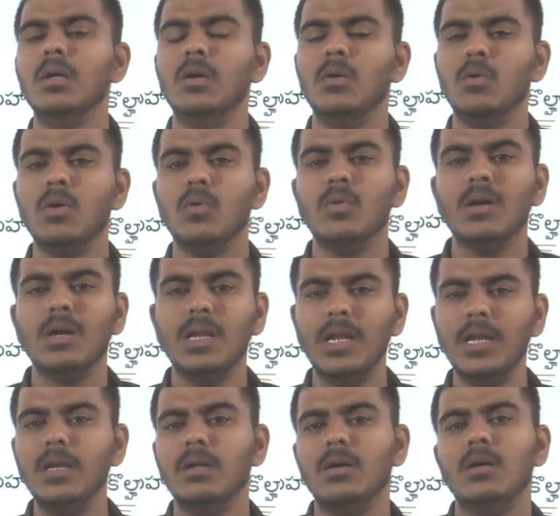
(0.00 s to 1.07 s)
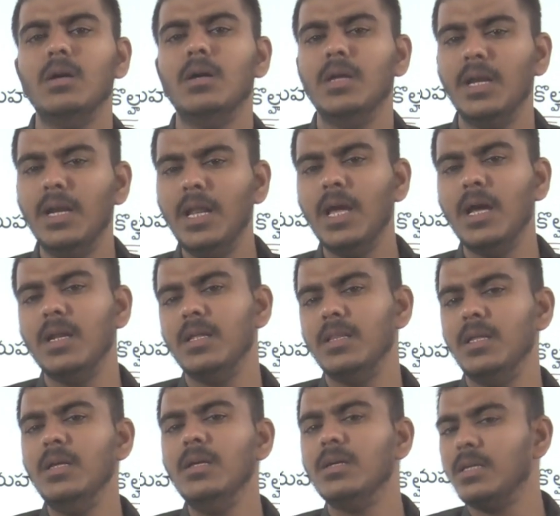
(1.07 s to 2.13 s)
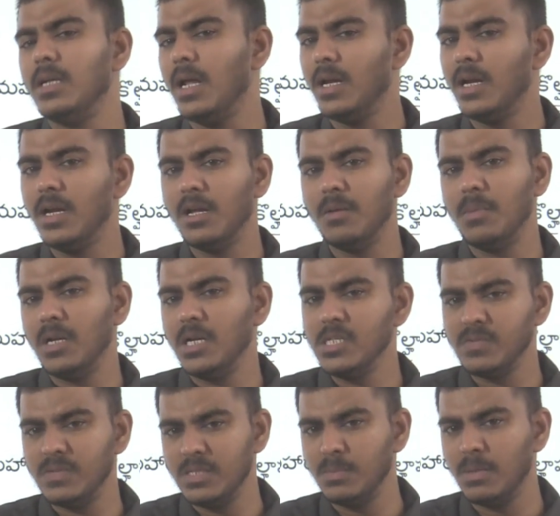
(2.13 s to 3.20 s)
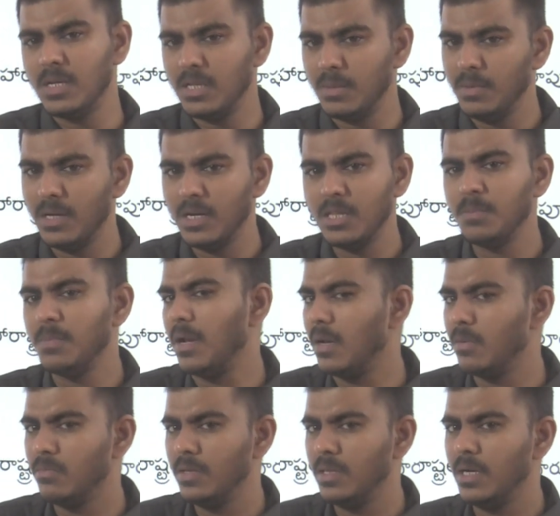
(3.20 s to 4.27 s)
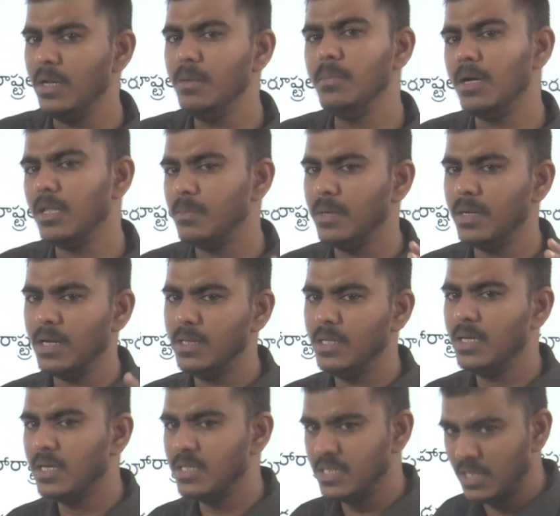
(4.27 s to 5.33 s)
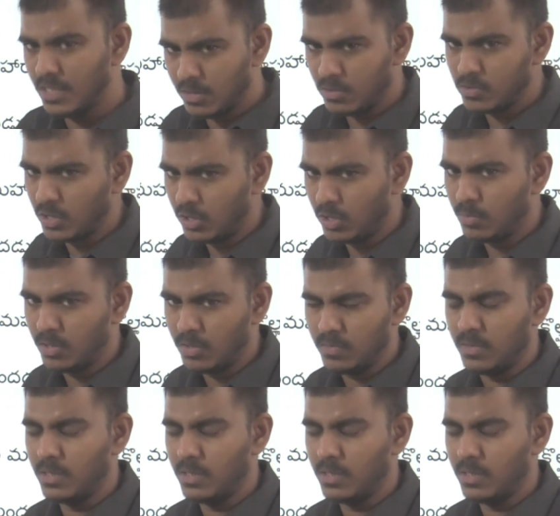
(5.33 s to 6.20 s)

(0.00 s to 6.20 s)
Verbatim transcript: ఓకే ఒక క్లీన్ ఇండియా అనేది టార్గెట్గా మనకి స్వచ్ఛ భారత్ అభియాన్ అయితే ప్రారంభమైందండి మహాత్మా గాంధీ గారి జయంతి రోజు అక్టోబర్